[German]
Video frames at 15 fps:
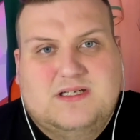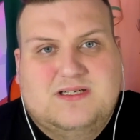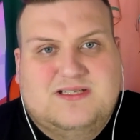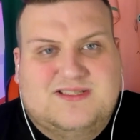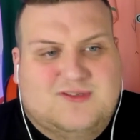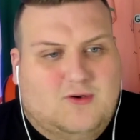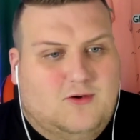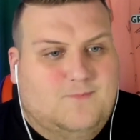
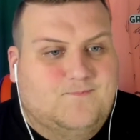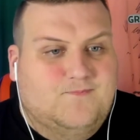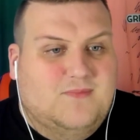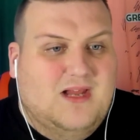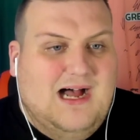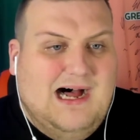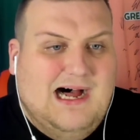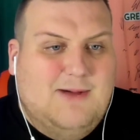So,
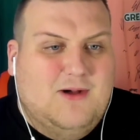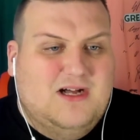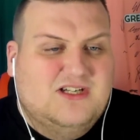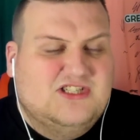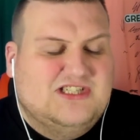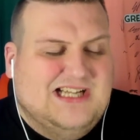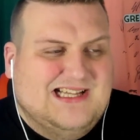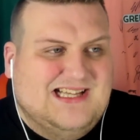aber
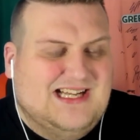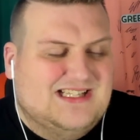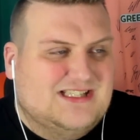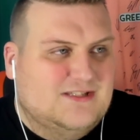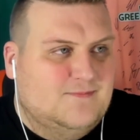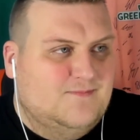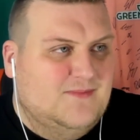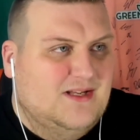
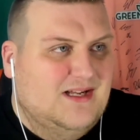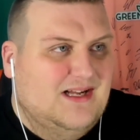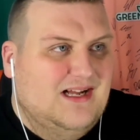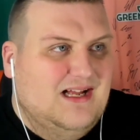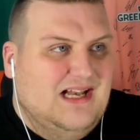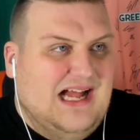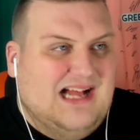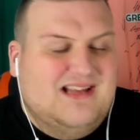stattdessen
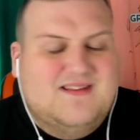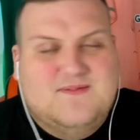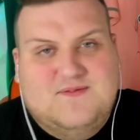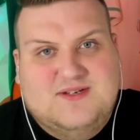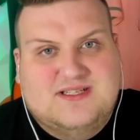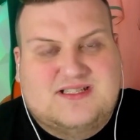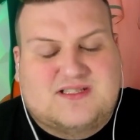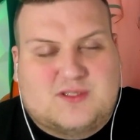lassen
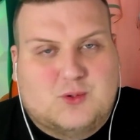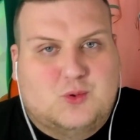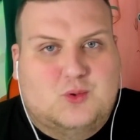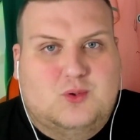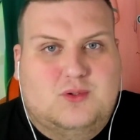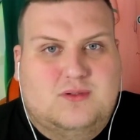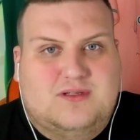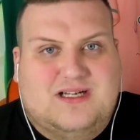wir es
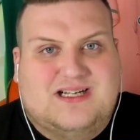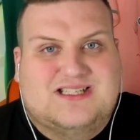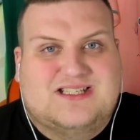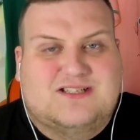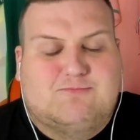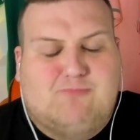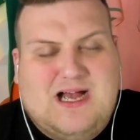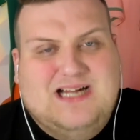zu,
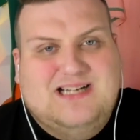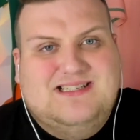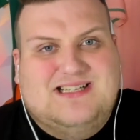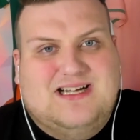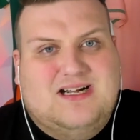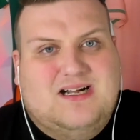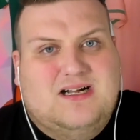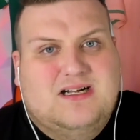dass
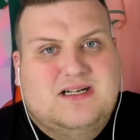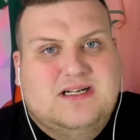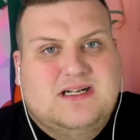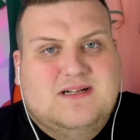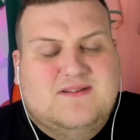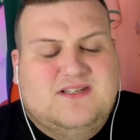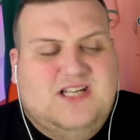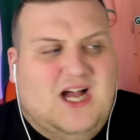Mainzer,
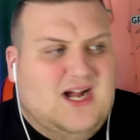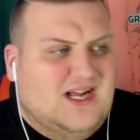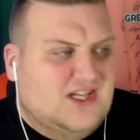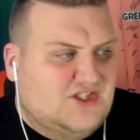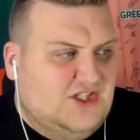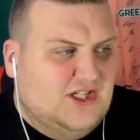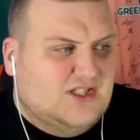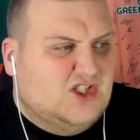die
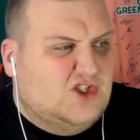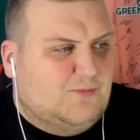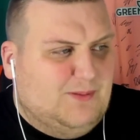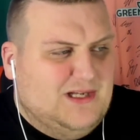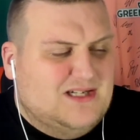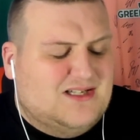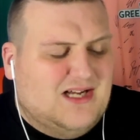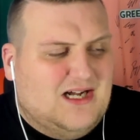engagiert
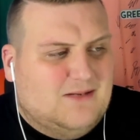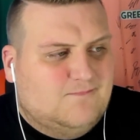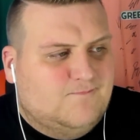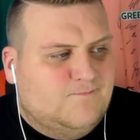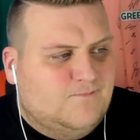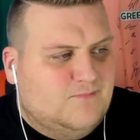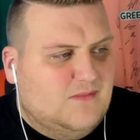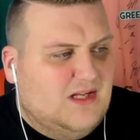gespielt
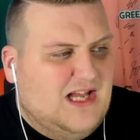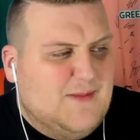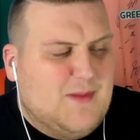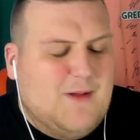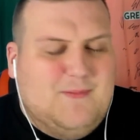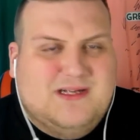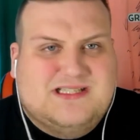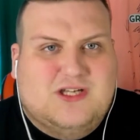haben,
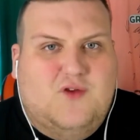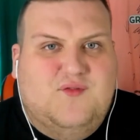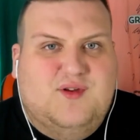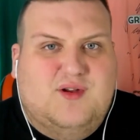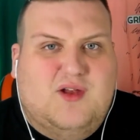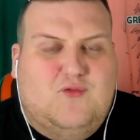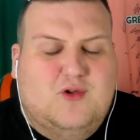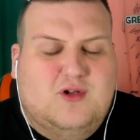immer besser irgendwie
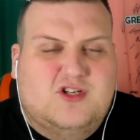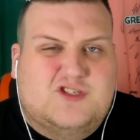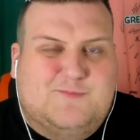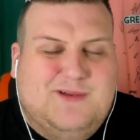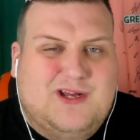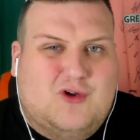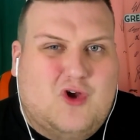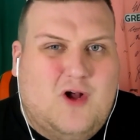gefühlt ins
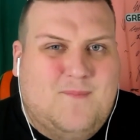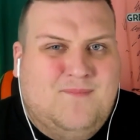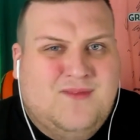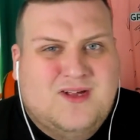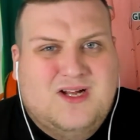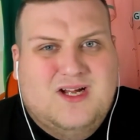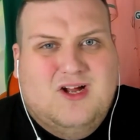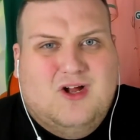Spiel kommen
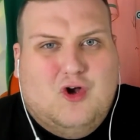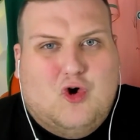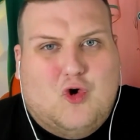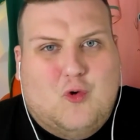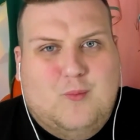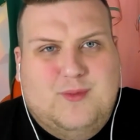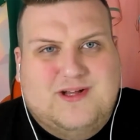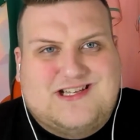
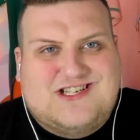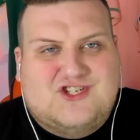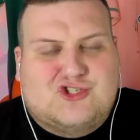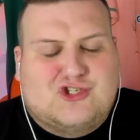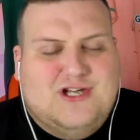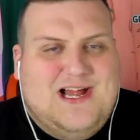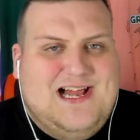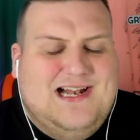und mit
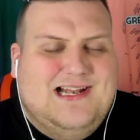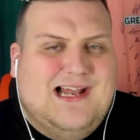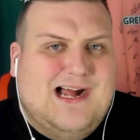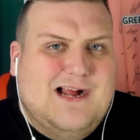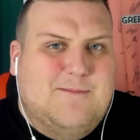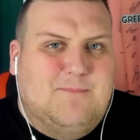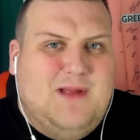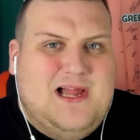schnellen,
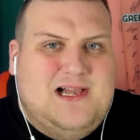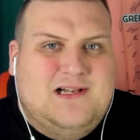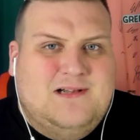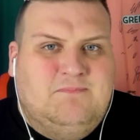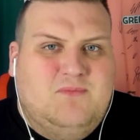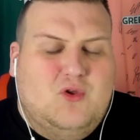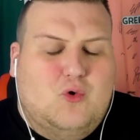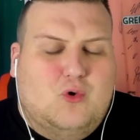langen
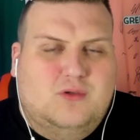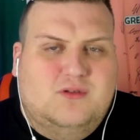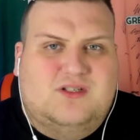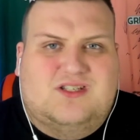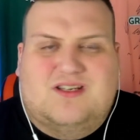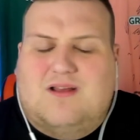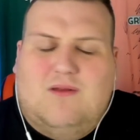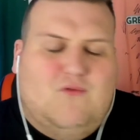Bällen
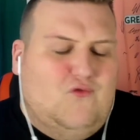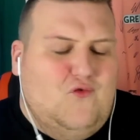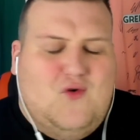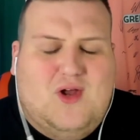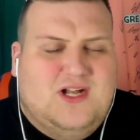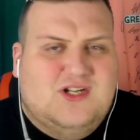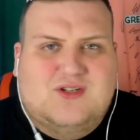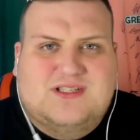uns
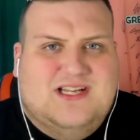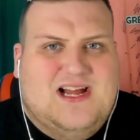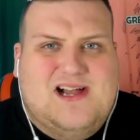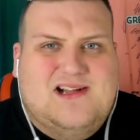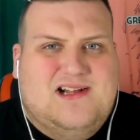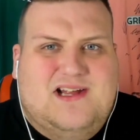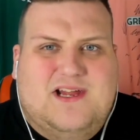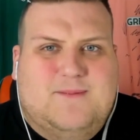völlig aus den
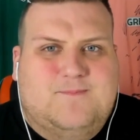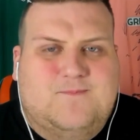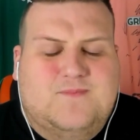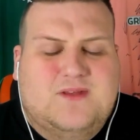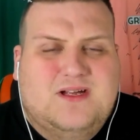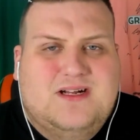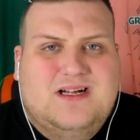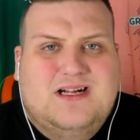Angeln heben.
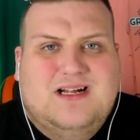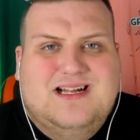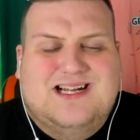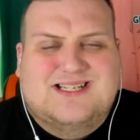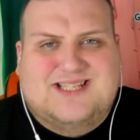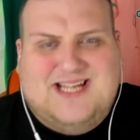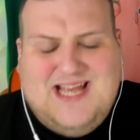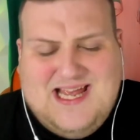
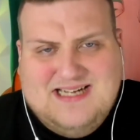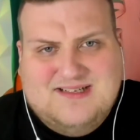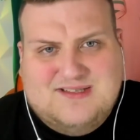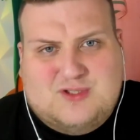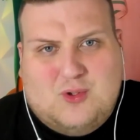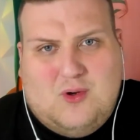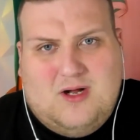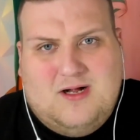Das
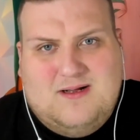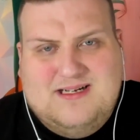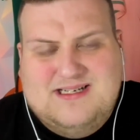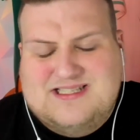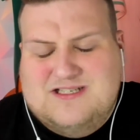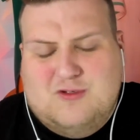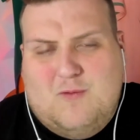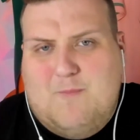Gegentor
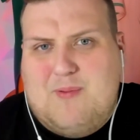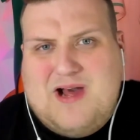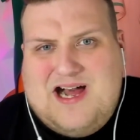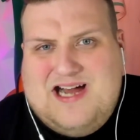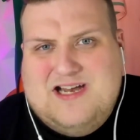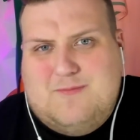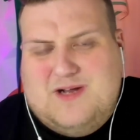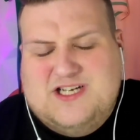ist nur ein
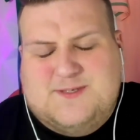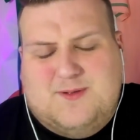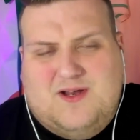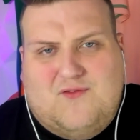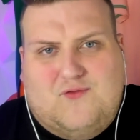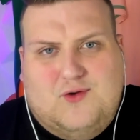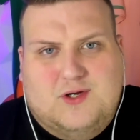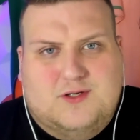Paradebeispiel
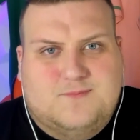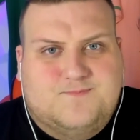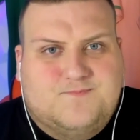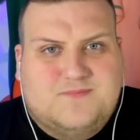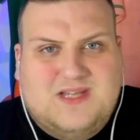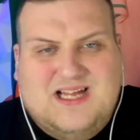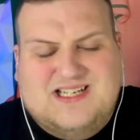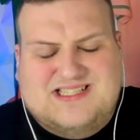dafür.
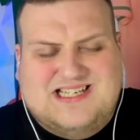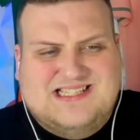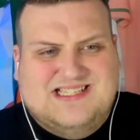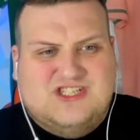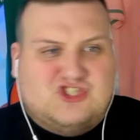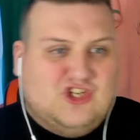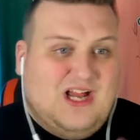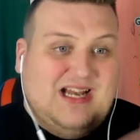Es ist eine
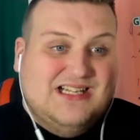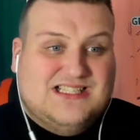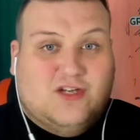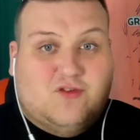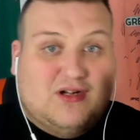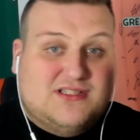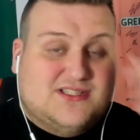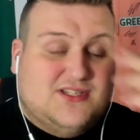schnelle
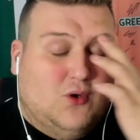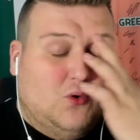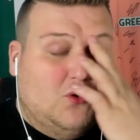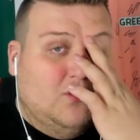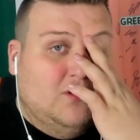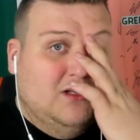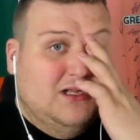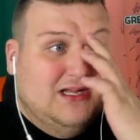
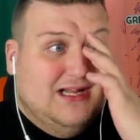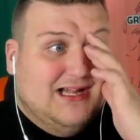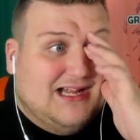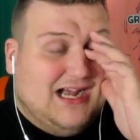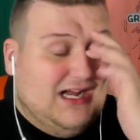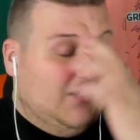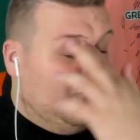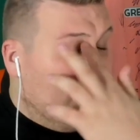Situation,
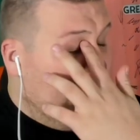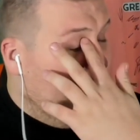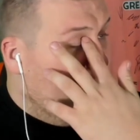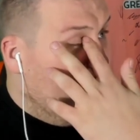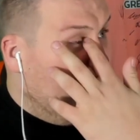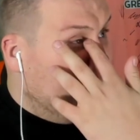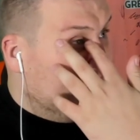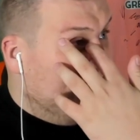keine Frage,
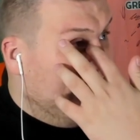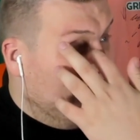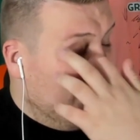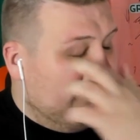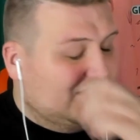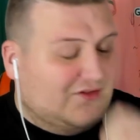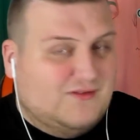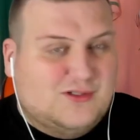Rückwärtsbewegung
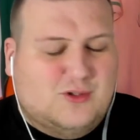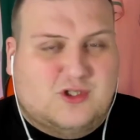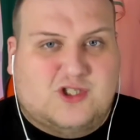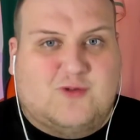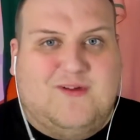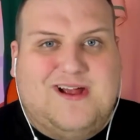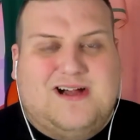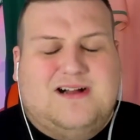dann sowieso
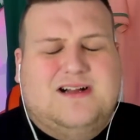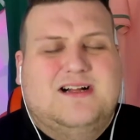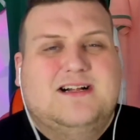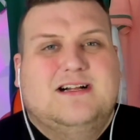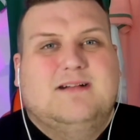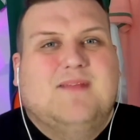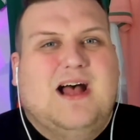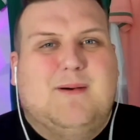schwer,
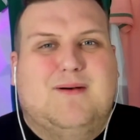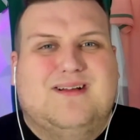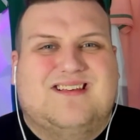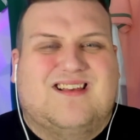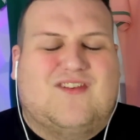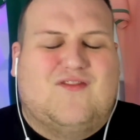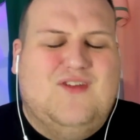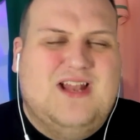aber es
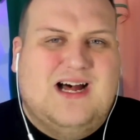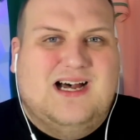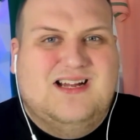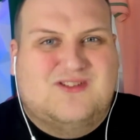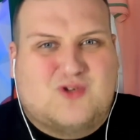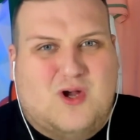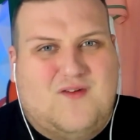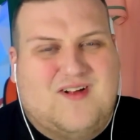ist wieder ein
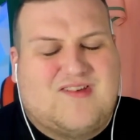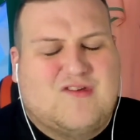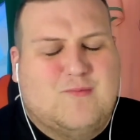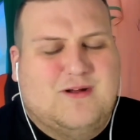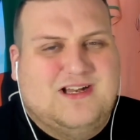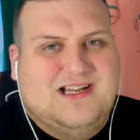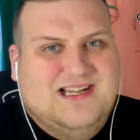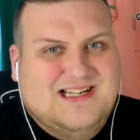Tor, was wir
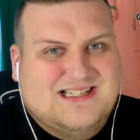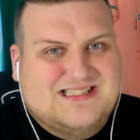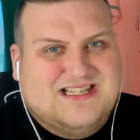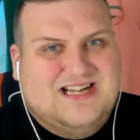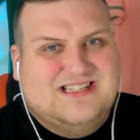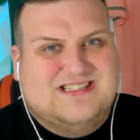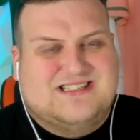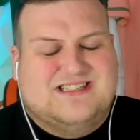über die linke
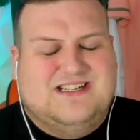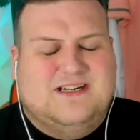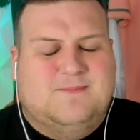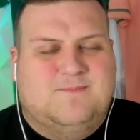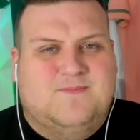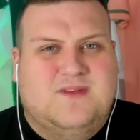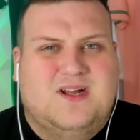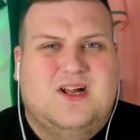Seite
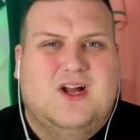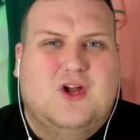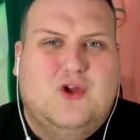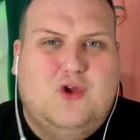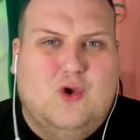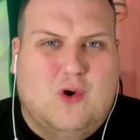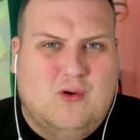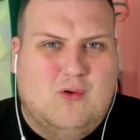kriegen.
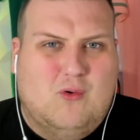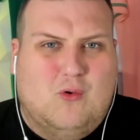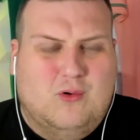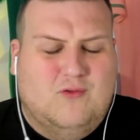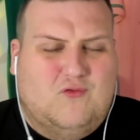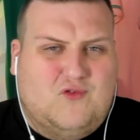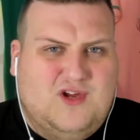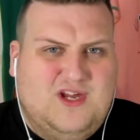Jung
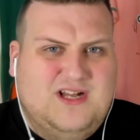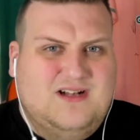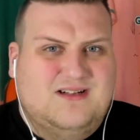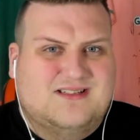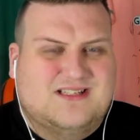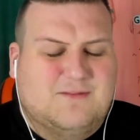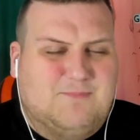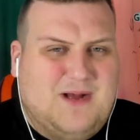und Friedel
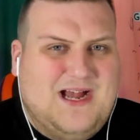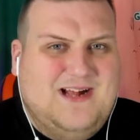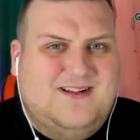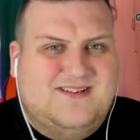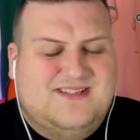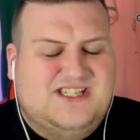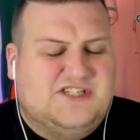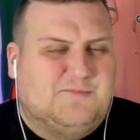sind beide
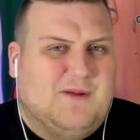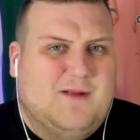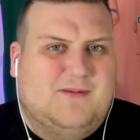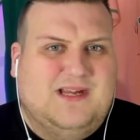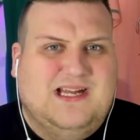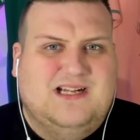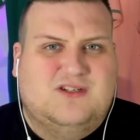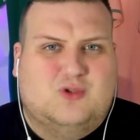nicht beim
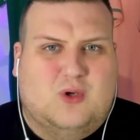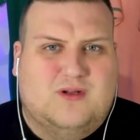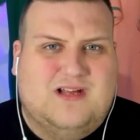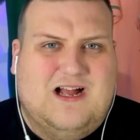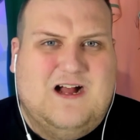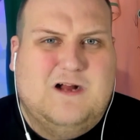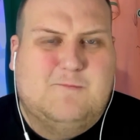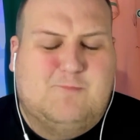Gegentor
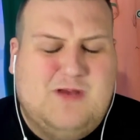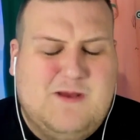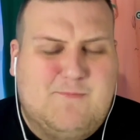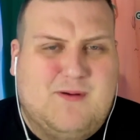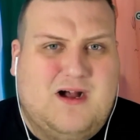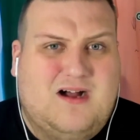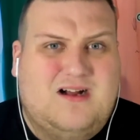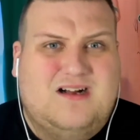da.
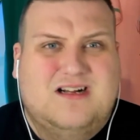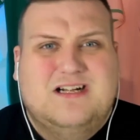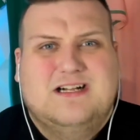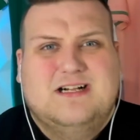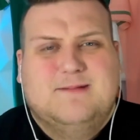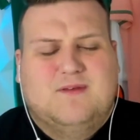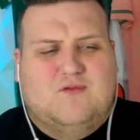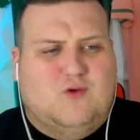Pieper
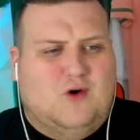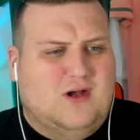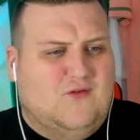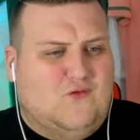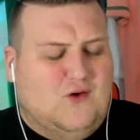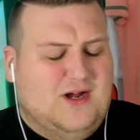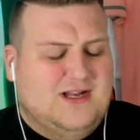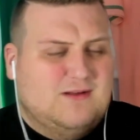wurde
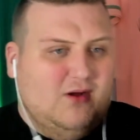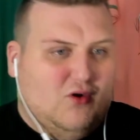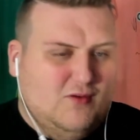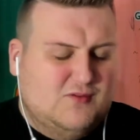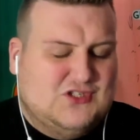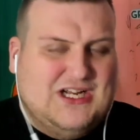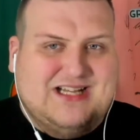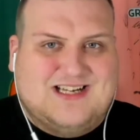vorhin auch im
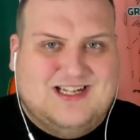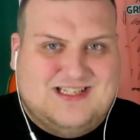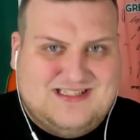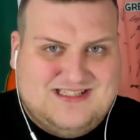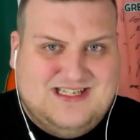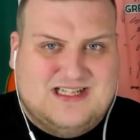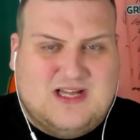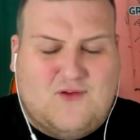Chat
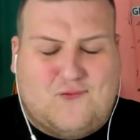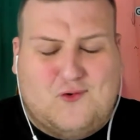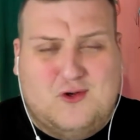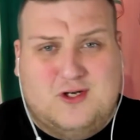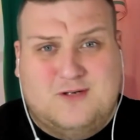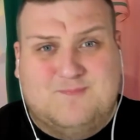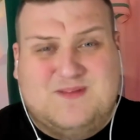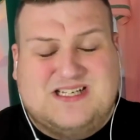kritisiert
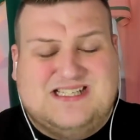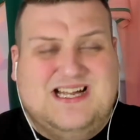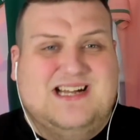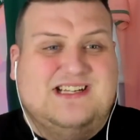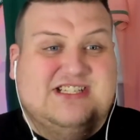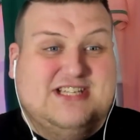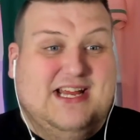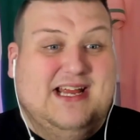dafür, dass er
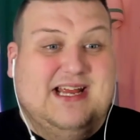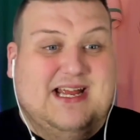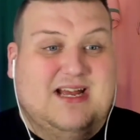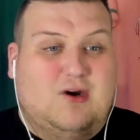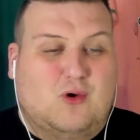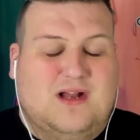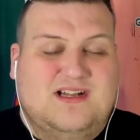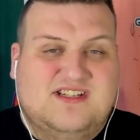nicht hingeht
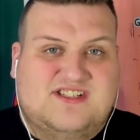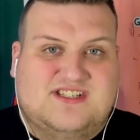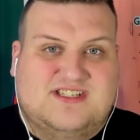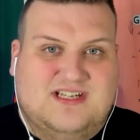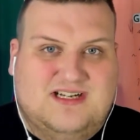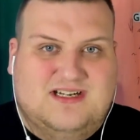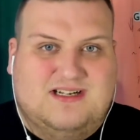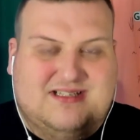oder nicht
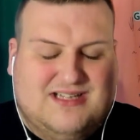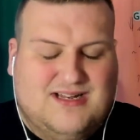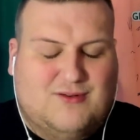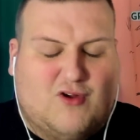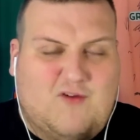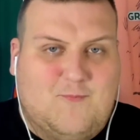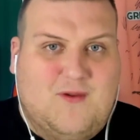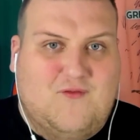äh, den
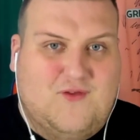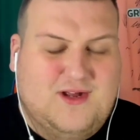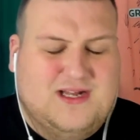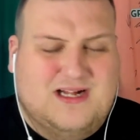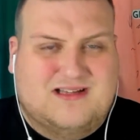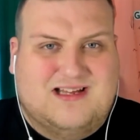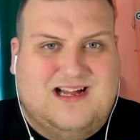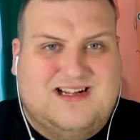Kopfball
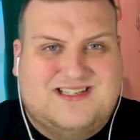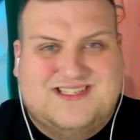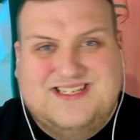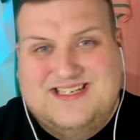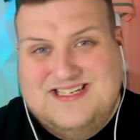verhindert hat.